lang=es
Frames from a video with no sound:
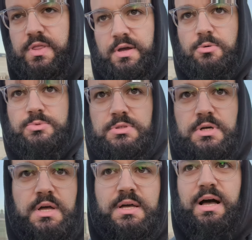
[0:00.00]
De cómo
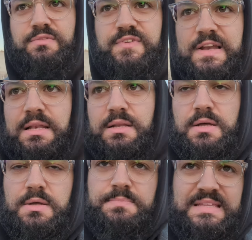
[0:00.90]
al final
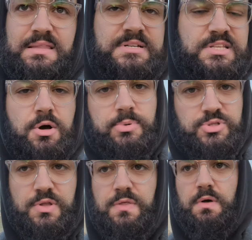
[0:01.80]
temas de
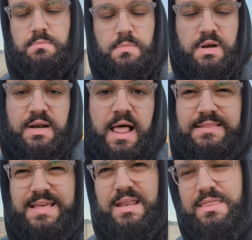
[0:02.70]
composición, regla de
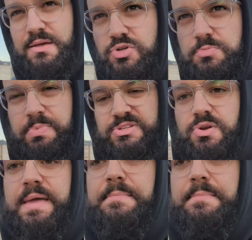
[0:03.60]
tercios, peso en la